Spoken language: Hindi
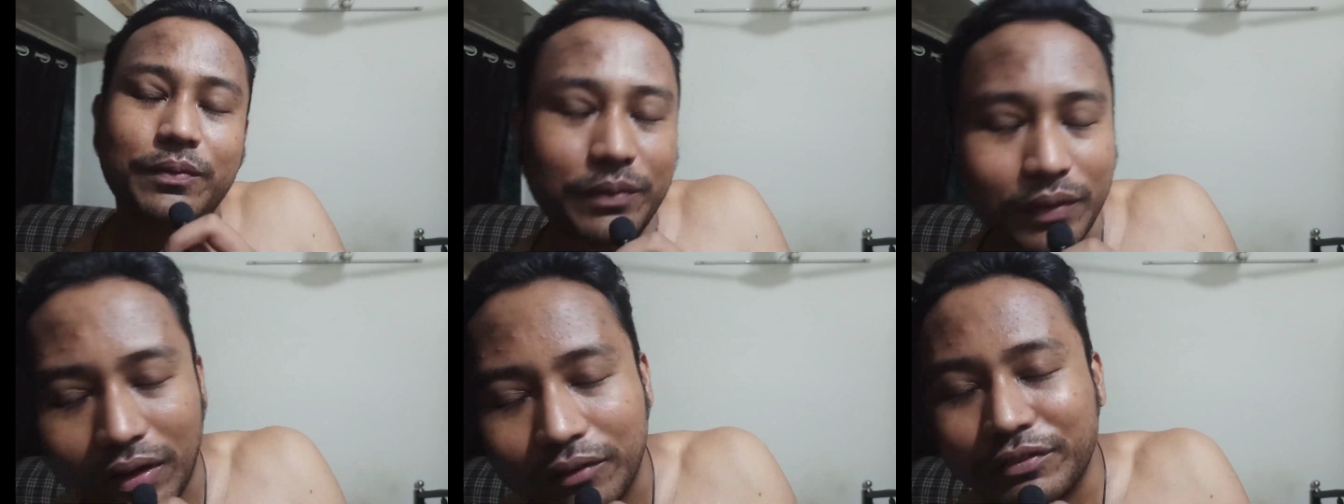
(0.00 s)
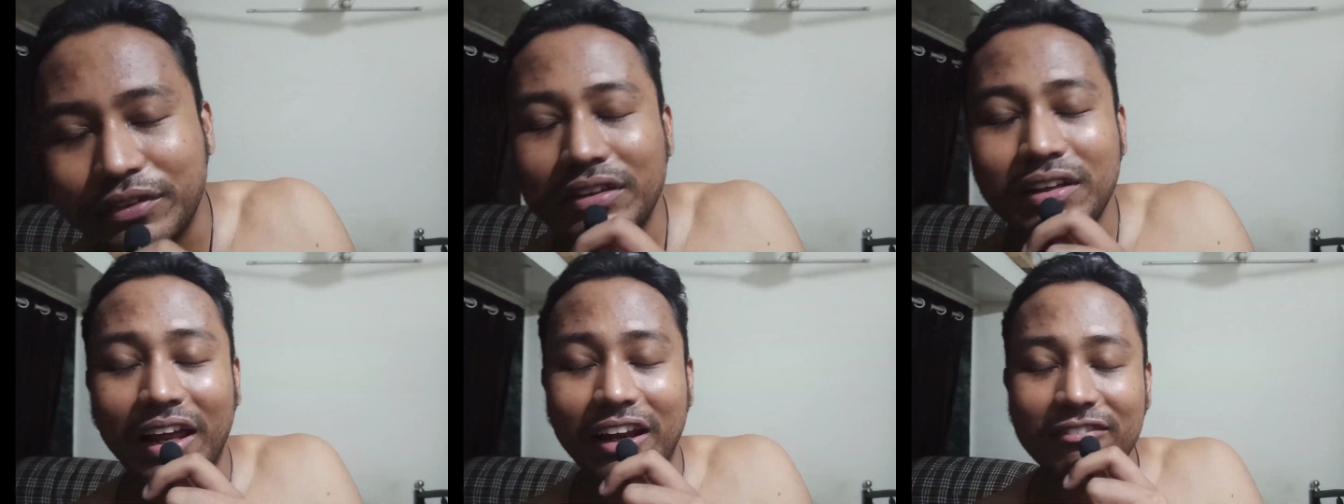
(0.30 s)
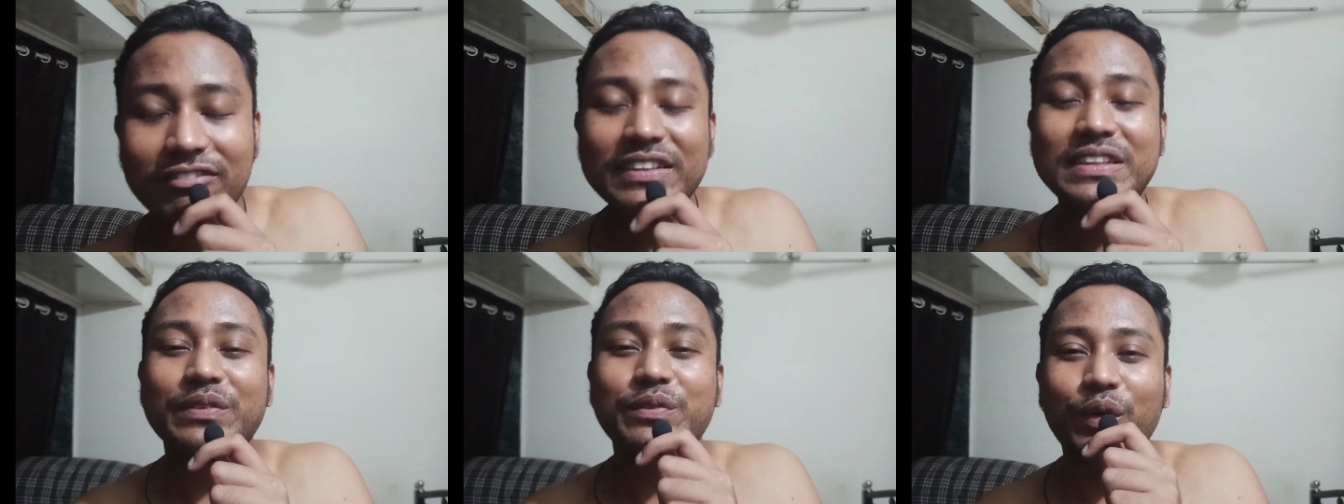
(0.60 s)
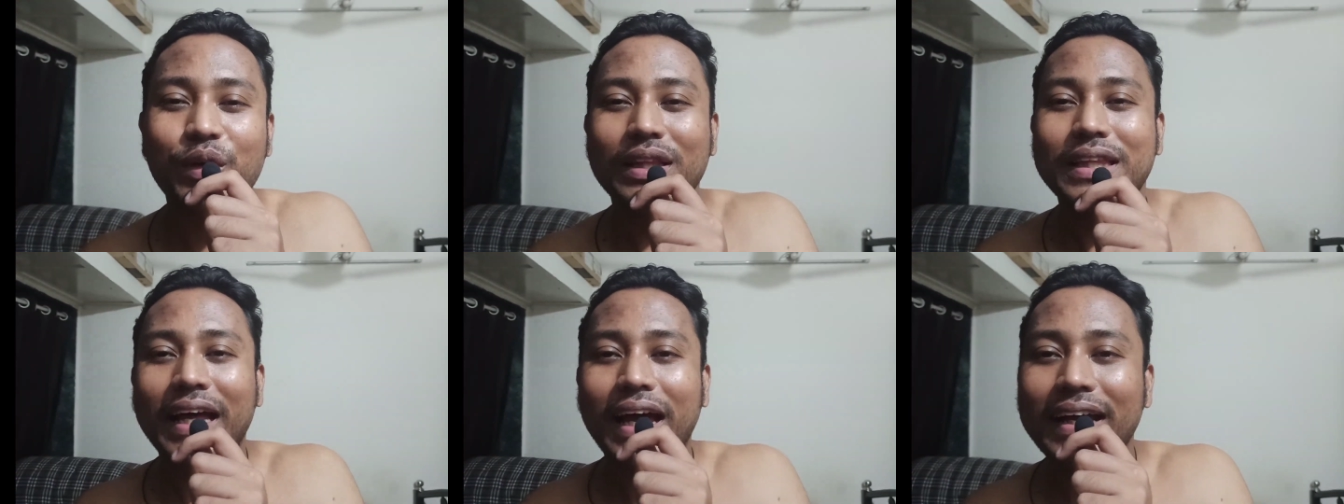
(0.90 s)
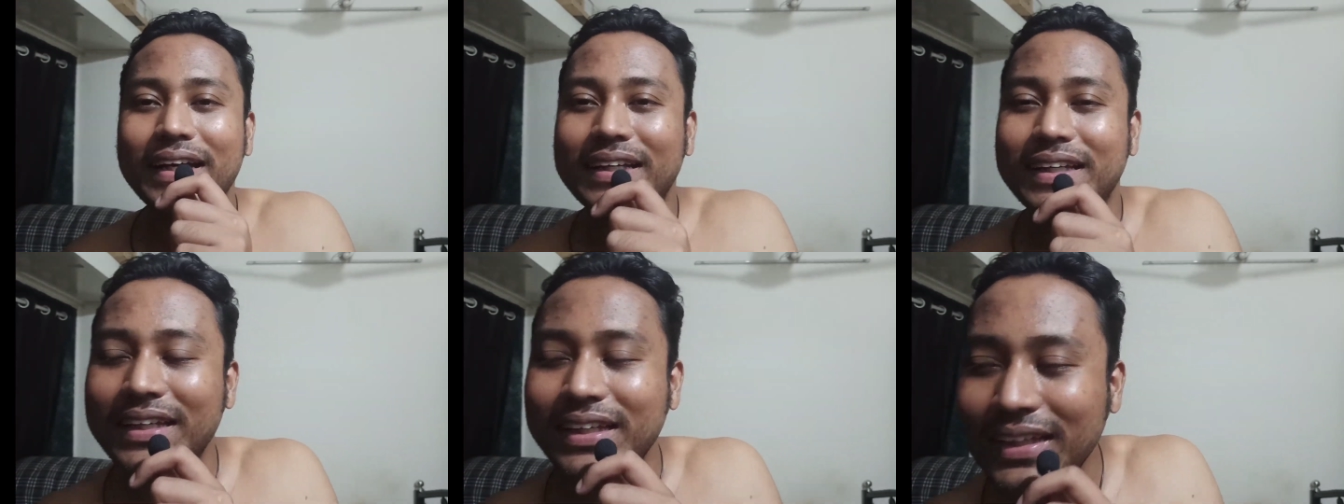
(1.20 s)
अब एलविश बोलता
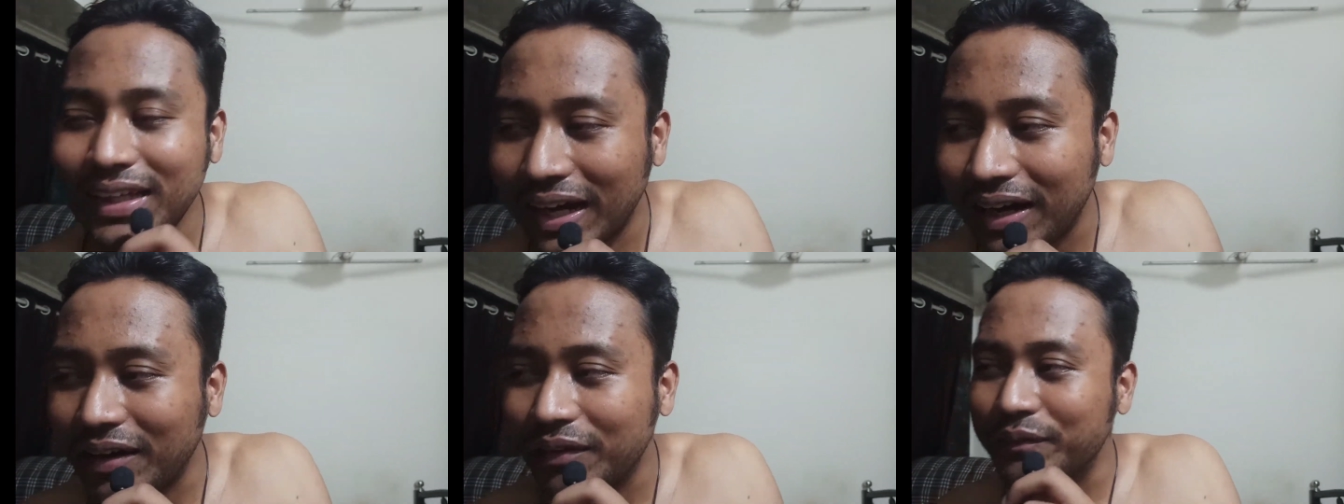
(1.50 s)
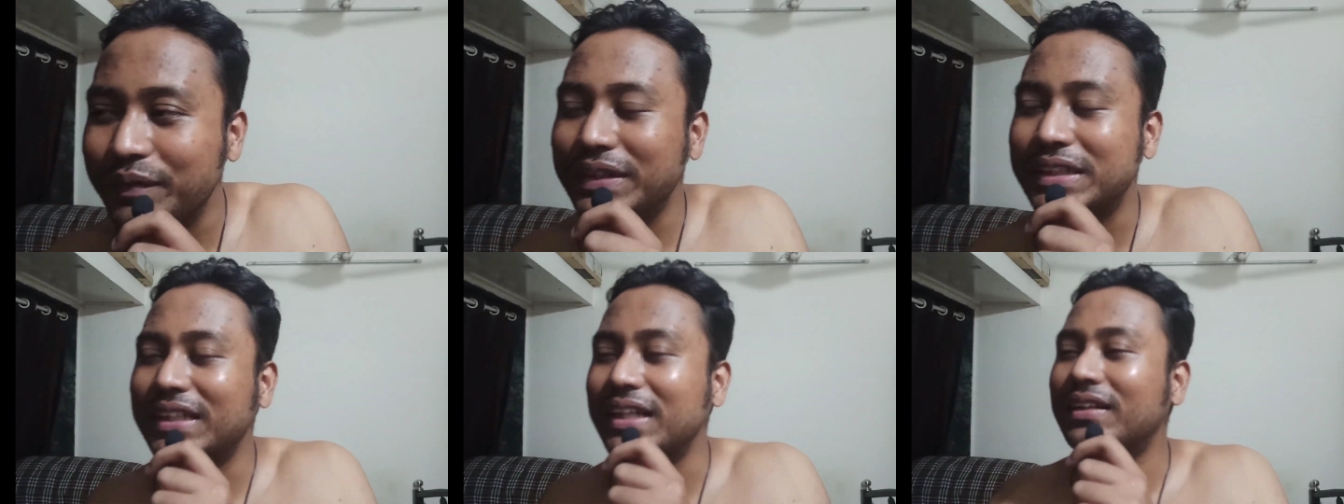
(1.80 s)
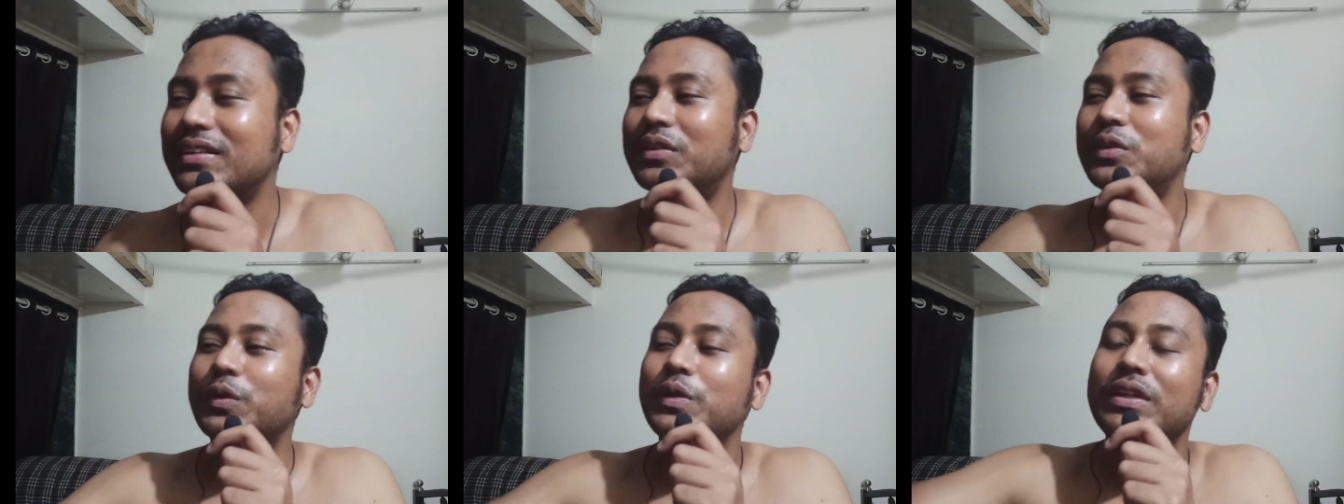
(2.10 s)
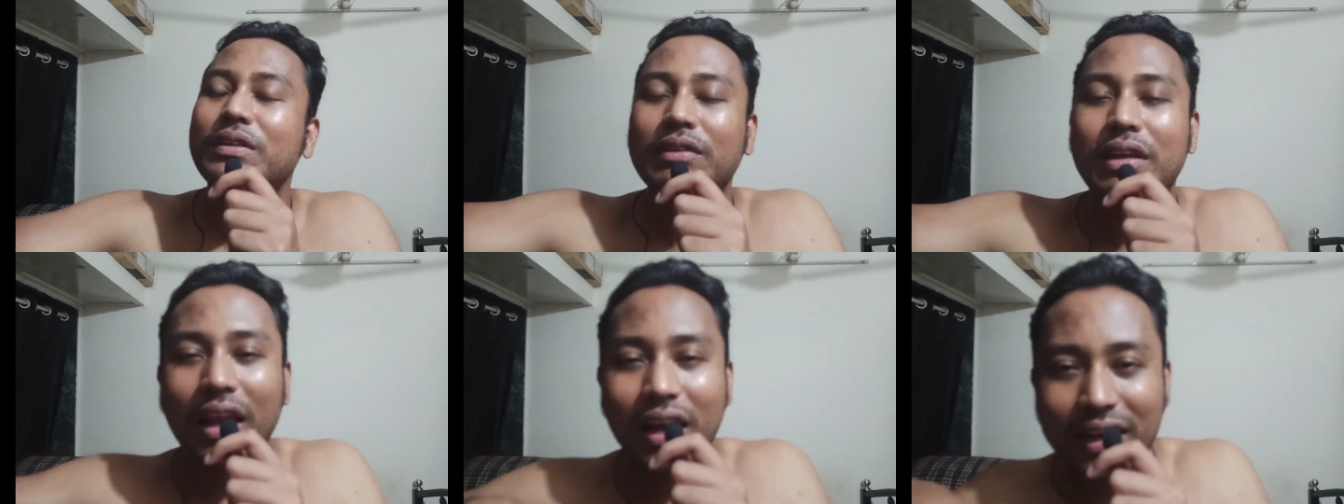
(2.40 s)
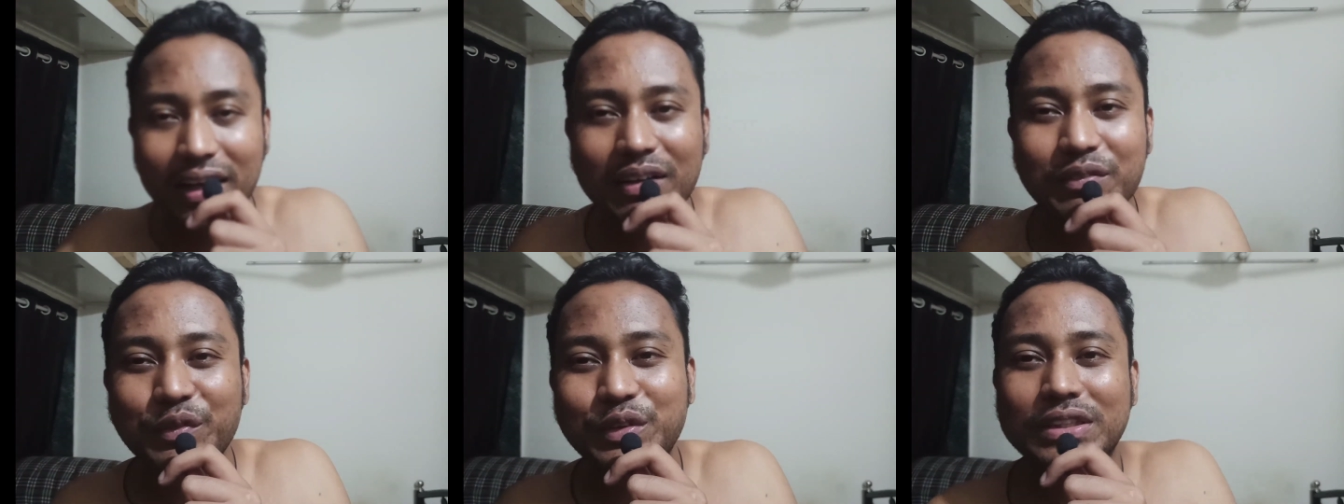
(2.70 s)
है कि अभिषेक तू ही
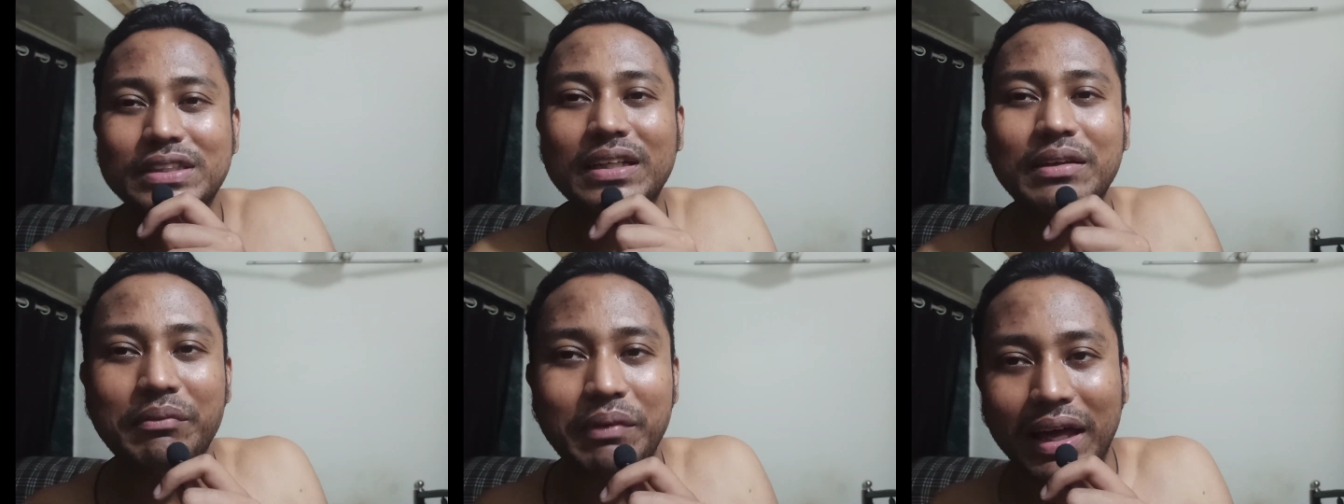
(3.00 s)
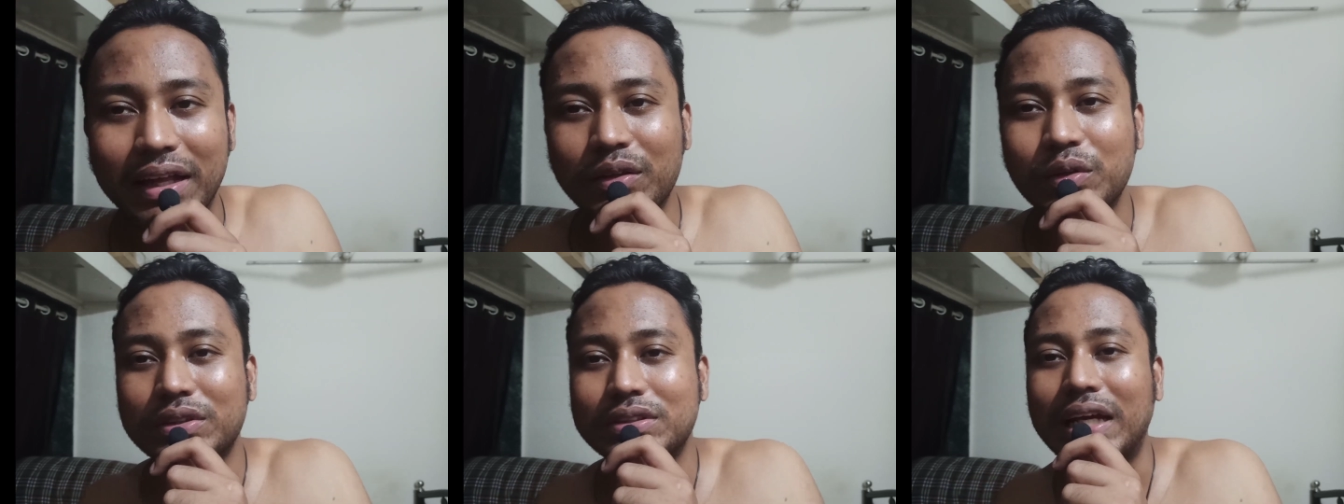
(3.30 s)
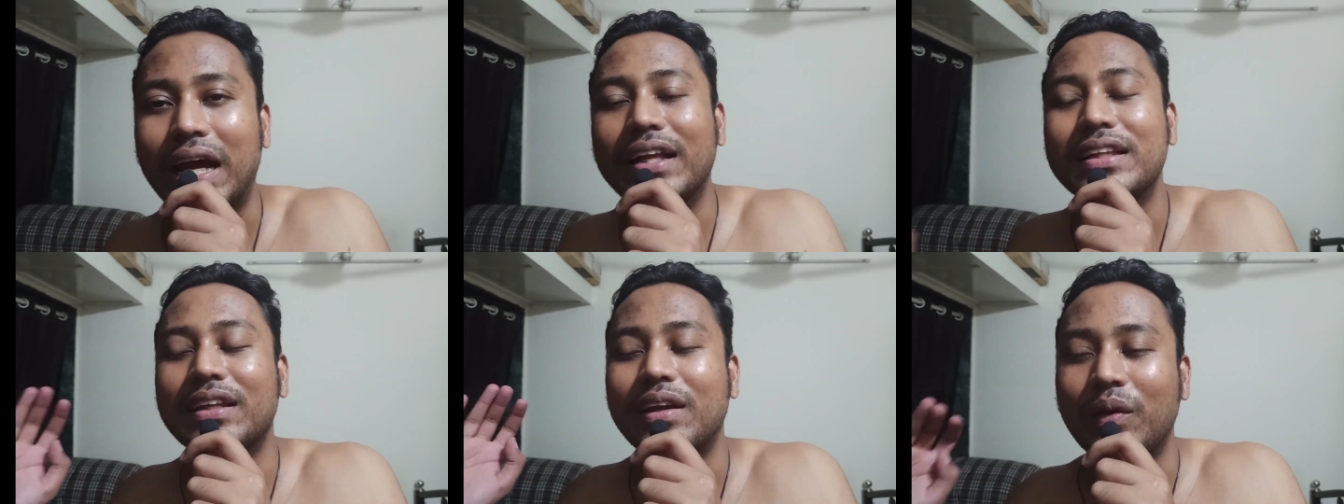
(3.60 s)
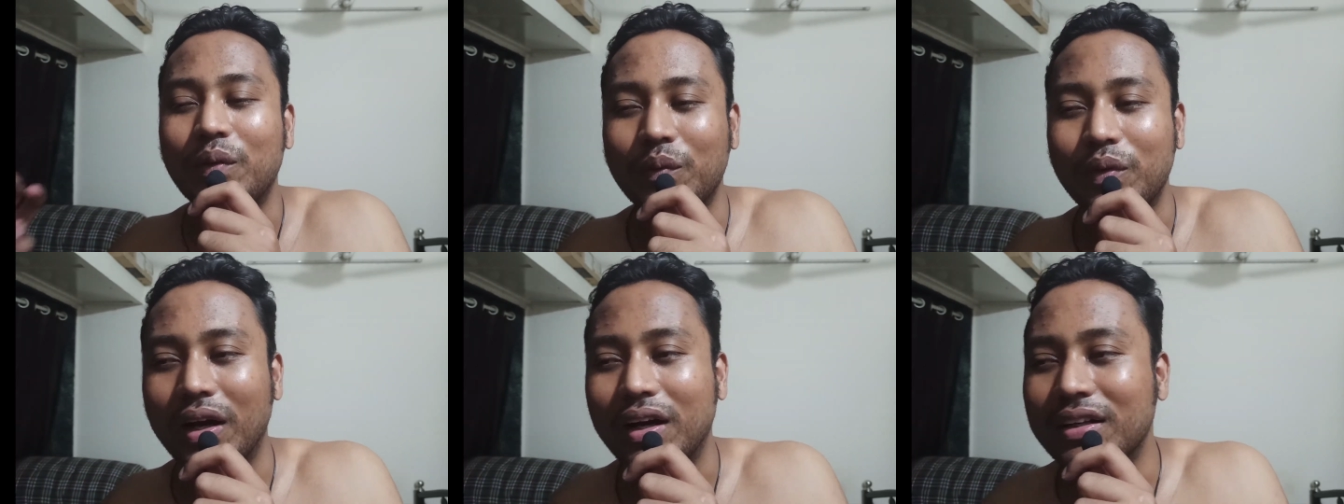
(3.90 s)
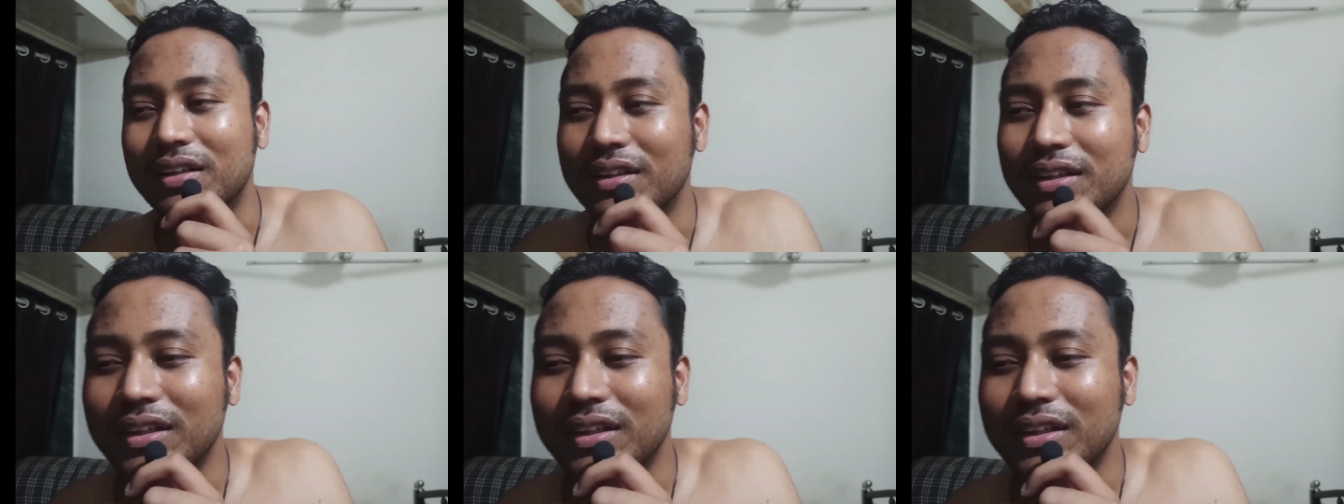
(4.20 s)
लड़ना मुझसे मैं तो शांत रहूँगा